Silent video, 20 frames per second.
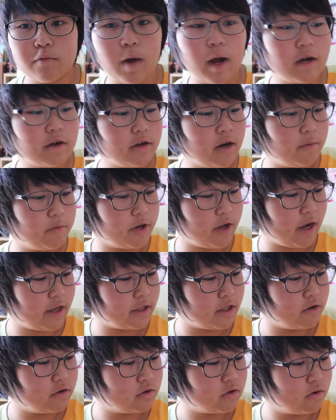ファンクラブに入っ
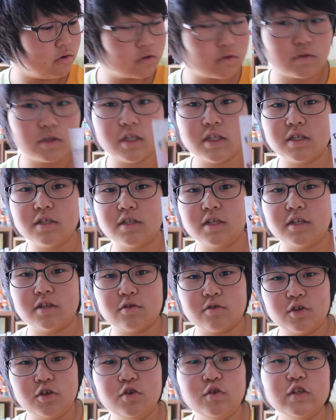てるんですよ。そう、
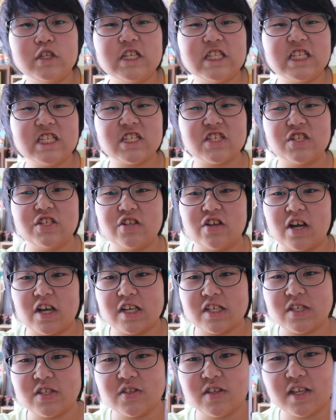ディズニー。急にディズニーの
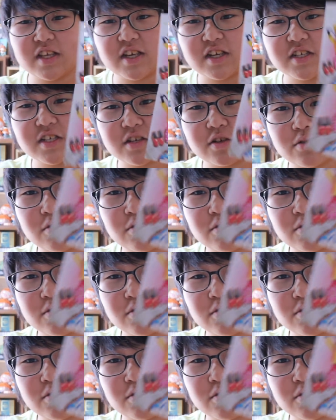話するなって感じだ